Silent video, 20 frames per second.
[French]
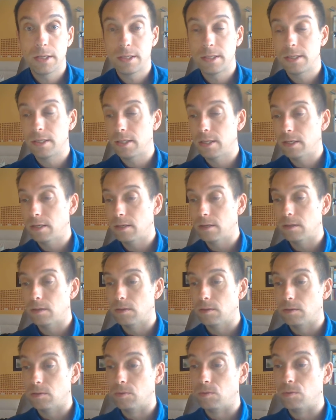c'est
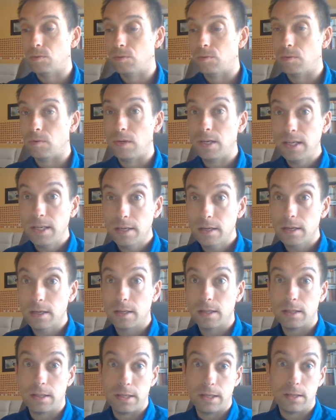euh, de lire
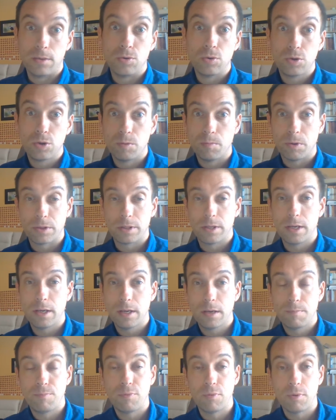des
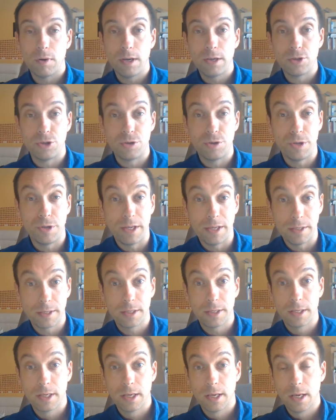documentaires pour la
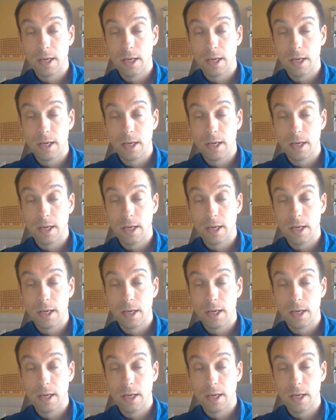jeunesse.